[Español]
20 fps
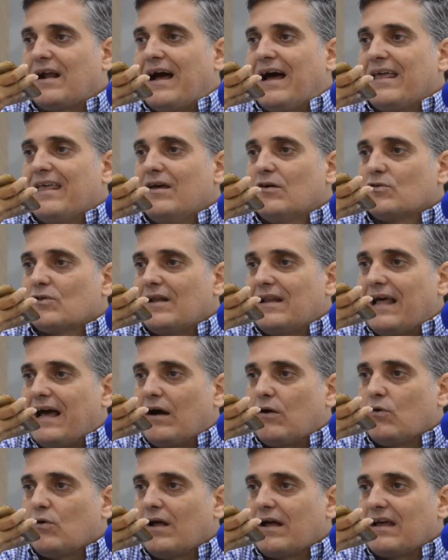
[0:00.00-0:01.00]
Ahí es donde le
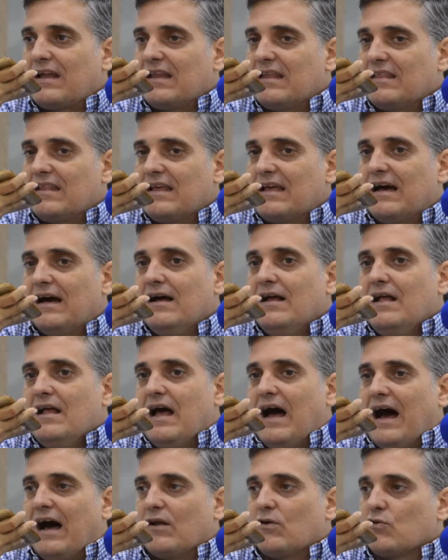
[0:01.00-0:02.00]
hago la crítica
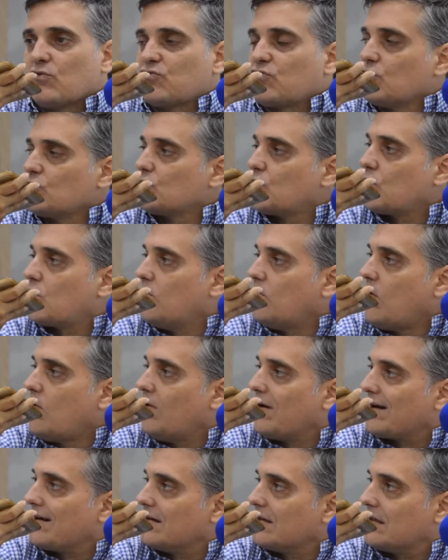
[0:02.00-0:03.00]
a nosotros como
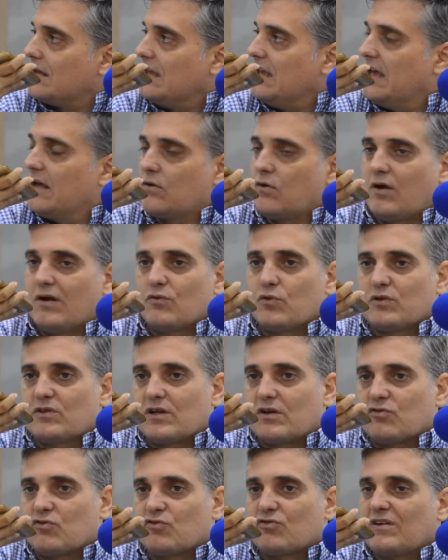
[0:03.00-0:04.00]
barranquilleros, a
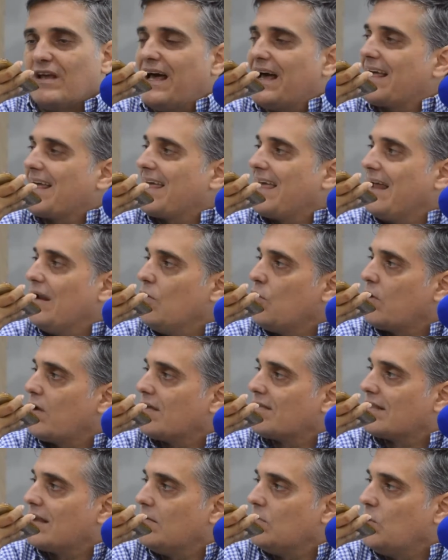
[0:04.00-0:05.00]
nuestra sociedad, qué es lo que
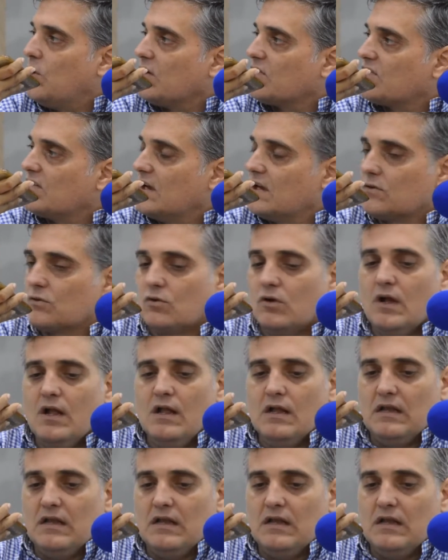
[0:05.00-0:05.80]
estamos haciendo.